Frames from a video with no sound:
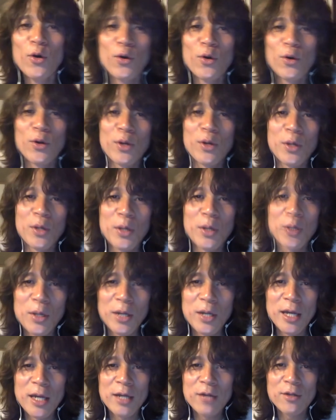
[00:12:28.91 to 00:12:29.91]

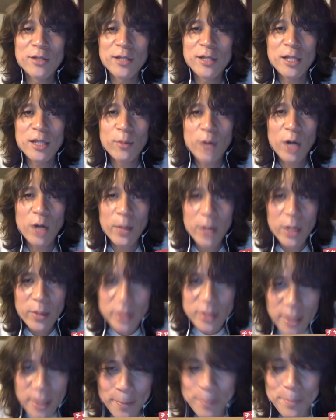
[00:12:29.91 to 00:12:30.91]
えー、連絡いただいても構い
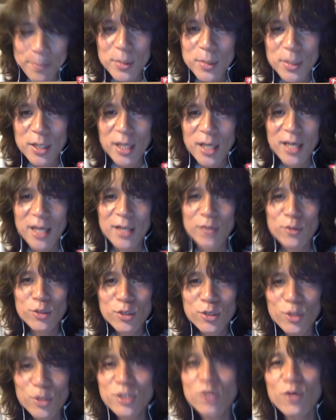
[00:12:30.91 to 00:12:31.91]
ません。えー、ど
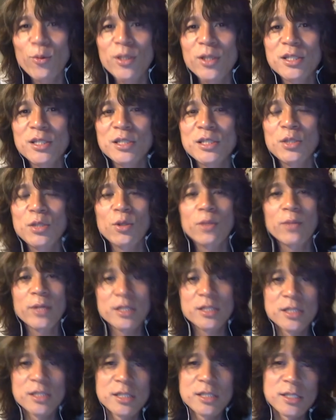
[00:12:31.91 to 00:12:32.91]
しどしお待ちしており
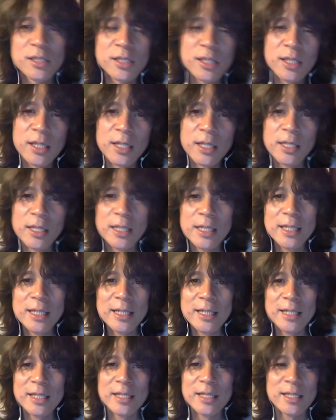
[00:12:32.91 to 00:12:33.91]
ます。
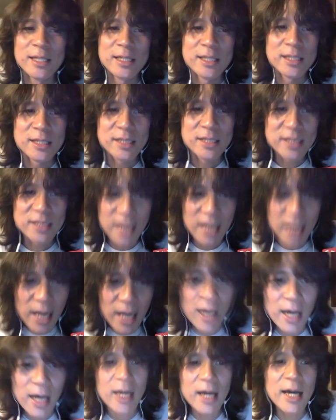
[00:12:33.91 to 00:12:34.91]

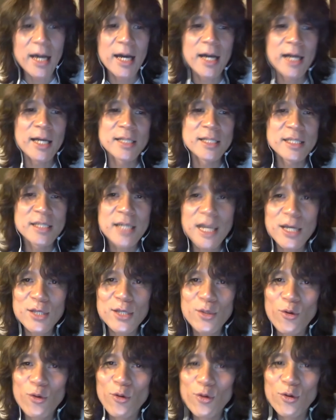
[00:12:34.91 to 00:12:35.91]
さああ、次回
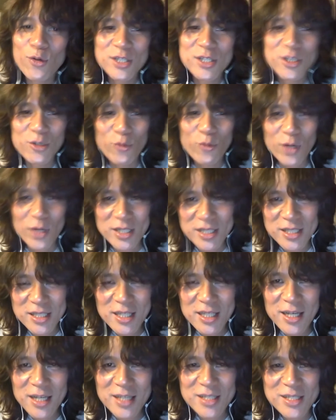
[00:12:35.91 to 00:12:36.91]
の更新は
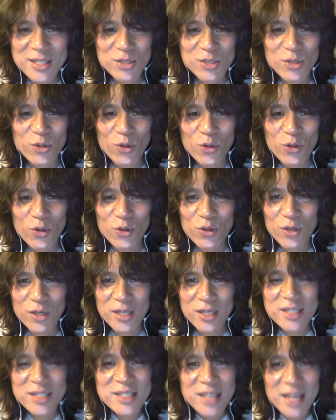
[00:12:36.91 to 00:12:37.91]
7月の
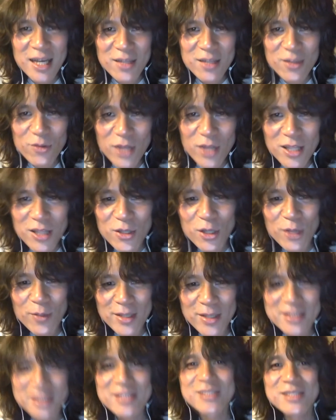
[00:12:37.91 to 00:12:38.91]
5日となっており
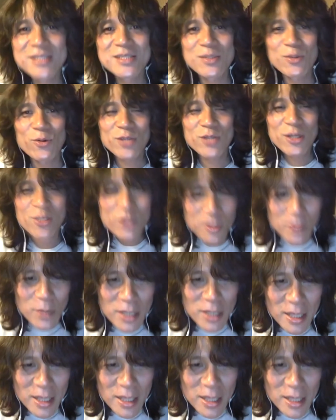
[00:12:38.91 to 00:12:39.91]
ます。お楽し
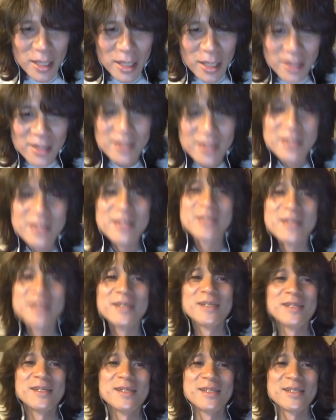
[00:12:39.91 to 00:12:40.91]
みに。
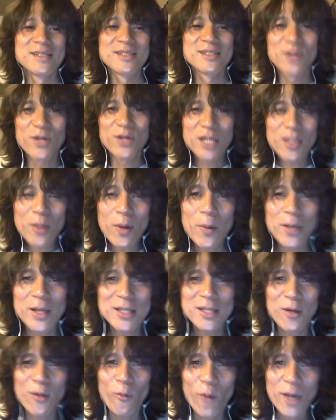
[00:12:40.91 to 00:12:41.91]
それではま
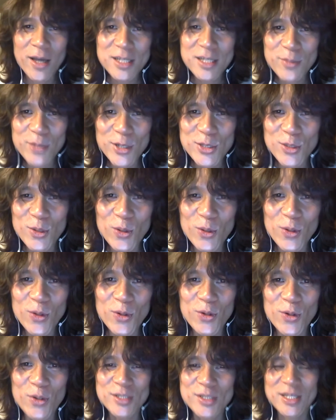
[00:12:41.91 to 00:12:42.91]
たお会いしま
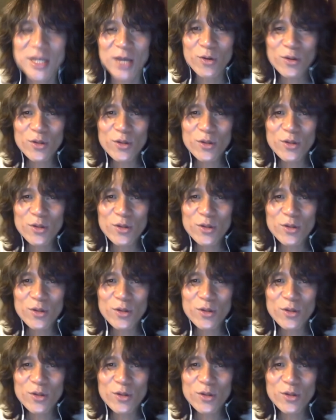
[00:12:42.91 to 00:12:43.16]
しょう。さような